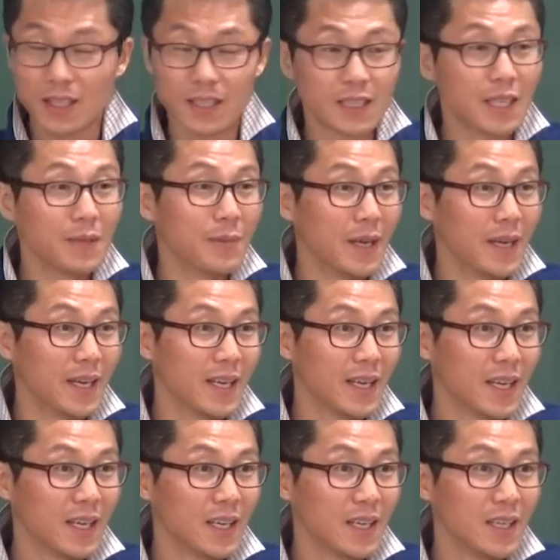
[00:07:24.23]
그 다음에
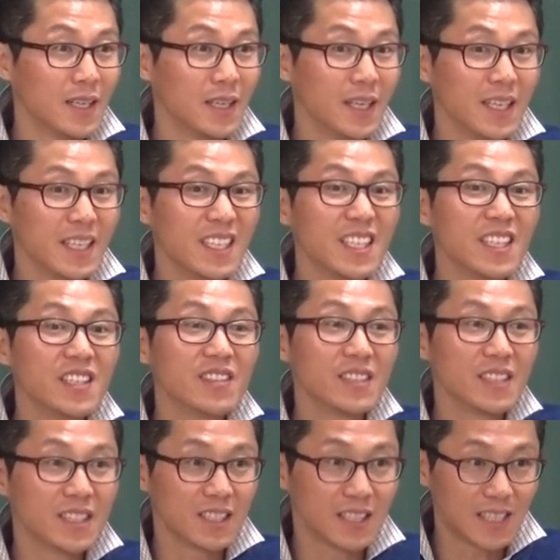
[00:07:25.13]

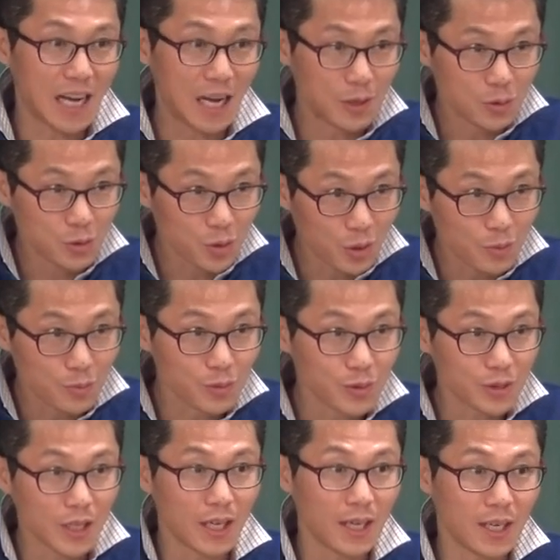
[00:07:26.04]
히어리스 장소
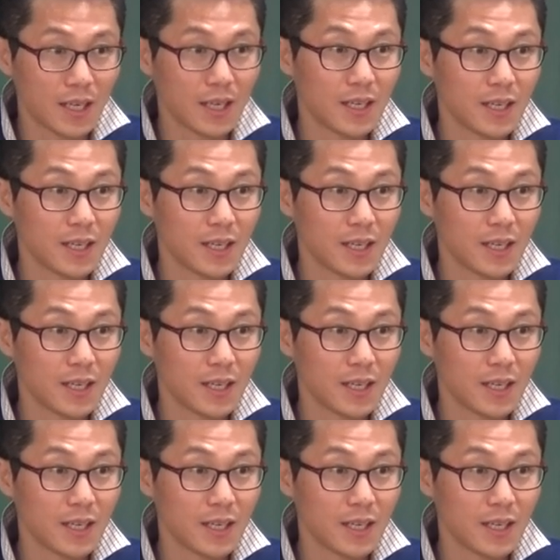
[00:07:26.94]
부사.